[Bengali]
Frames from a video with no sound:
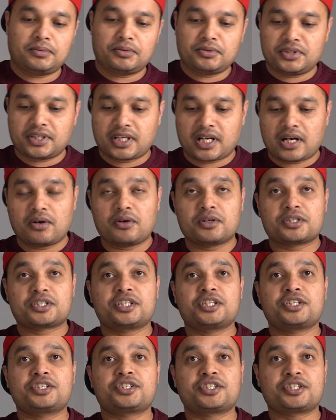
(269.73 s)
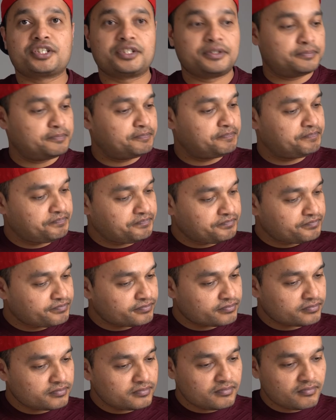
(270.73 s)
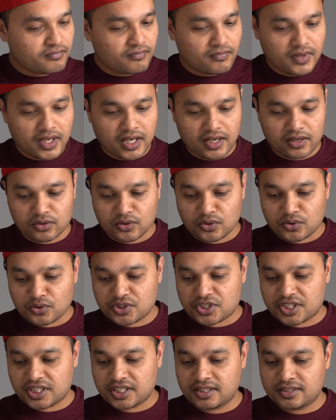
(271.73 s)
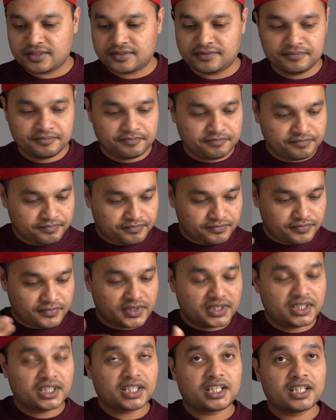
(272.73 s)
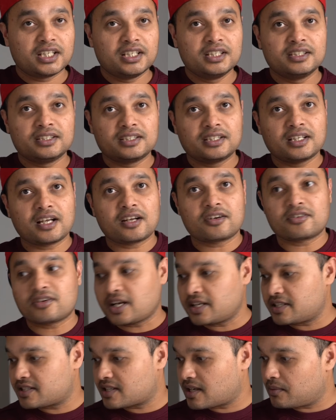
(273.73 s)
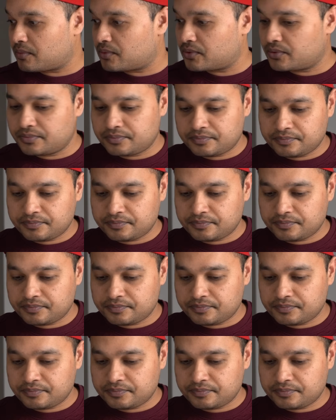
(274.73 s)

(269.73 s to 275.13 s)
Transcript: এটা খাওয়া শেষ এখন হচ্ছে চিকেন আর রাইস খাবো